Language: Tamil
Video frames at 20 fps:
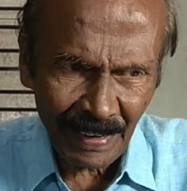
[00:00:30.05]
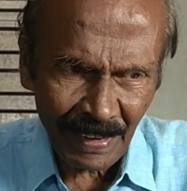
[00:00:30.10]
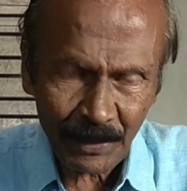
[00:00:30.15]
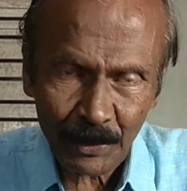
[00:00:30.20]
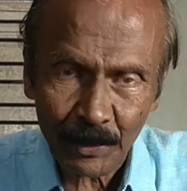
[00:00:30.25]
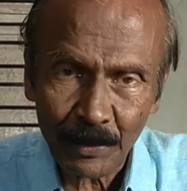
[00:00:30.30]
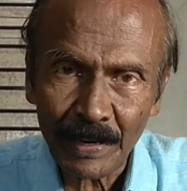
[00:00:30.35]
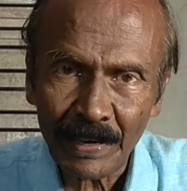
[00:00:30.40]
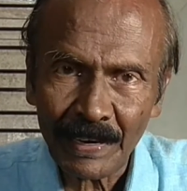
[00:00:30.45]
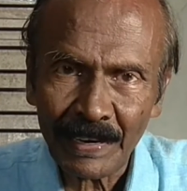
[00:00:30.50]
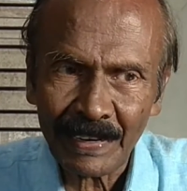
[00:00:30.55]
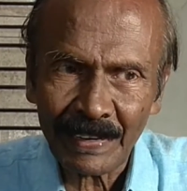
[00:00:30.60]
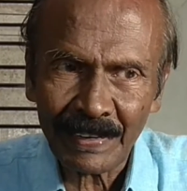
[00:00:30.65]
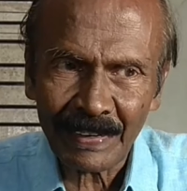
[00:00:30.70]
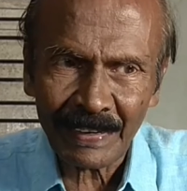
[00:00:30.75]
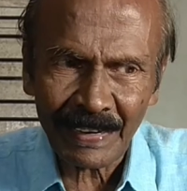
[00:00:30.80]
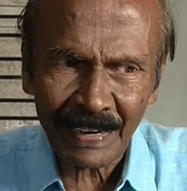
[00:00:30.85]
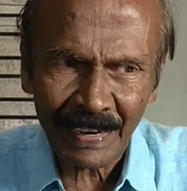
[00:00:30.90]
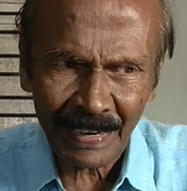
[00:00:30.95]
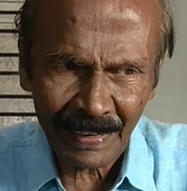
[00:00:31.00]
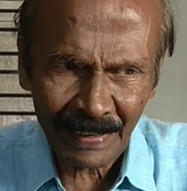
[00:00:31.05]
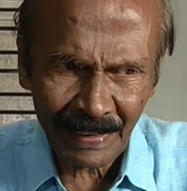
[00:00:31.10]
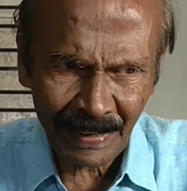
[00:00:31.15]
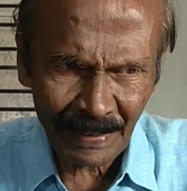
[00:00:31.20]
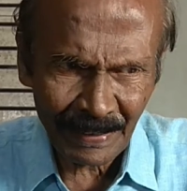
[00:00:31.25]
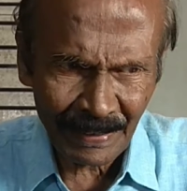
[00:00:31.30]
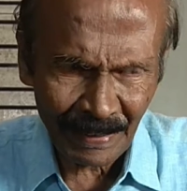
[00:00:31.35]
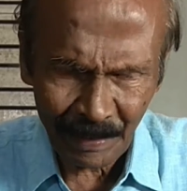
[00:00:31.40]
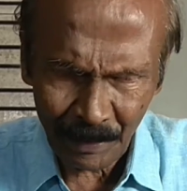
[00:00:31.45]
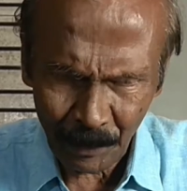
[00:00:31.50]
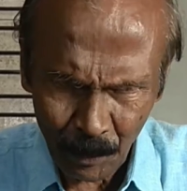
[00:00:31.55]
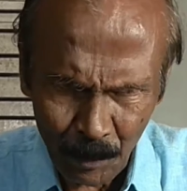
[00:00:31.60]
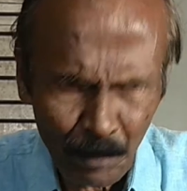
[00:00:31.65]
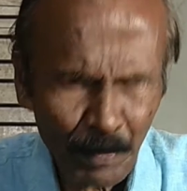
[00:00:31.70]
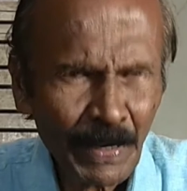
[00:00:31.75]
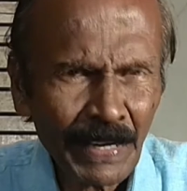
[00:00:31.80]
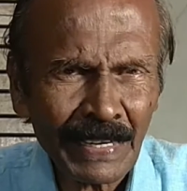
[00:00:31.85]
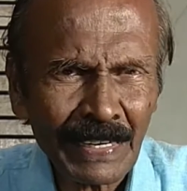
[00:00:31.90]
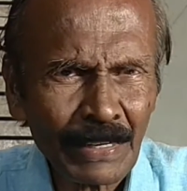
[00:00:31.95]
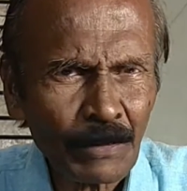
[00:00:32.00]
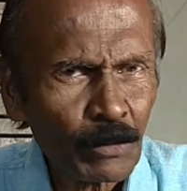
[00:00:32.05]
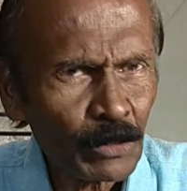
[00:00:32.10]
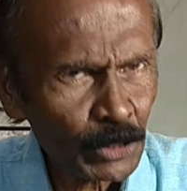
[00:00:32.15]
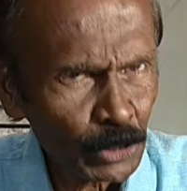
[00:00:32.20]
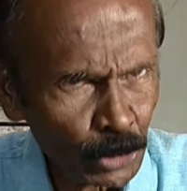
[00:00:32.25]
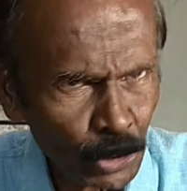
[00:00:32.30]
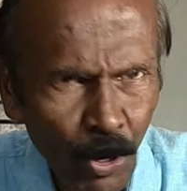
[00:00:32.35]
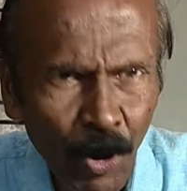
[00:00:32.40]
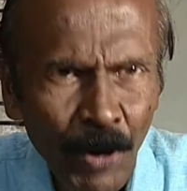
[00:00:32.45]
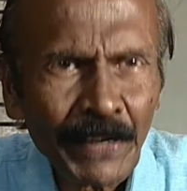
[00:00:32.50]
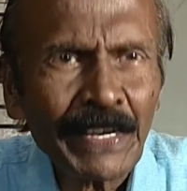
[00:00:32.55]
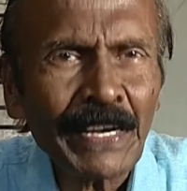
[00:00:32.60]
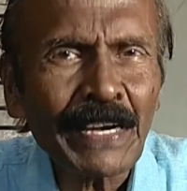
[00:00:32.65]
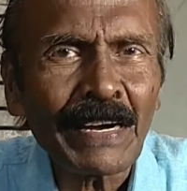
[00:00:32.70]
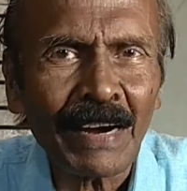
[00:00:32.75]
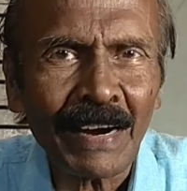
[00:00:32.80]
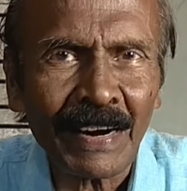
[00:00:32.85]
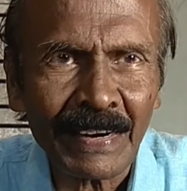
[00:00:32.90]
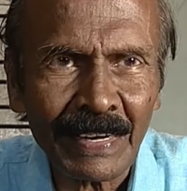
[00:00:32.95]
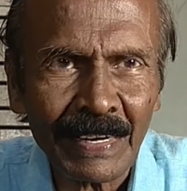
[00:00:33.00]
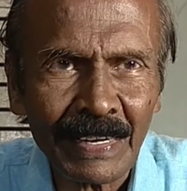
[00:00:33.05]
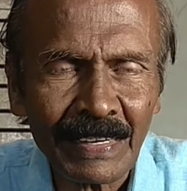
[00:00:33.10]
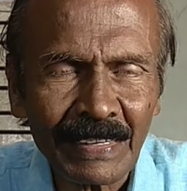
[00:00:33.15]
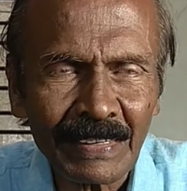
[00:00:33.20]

அதனுடைய ரொம்ப ஒரு ஷாக்கிங்கான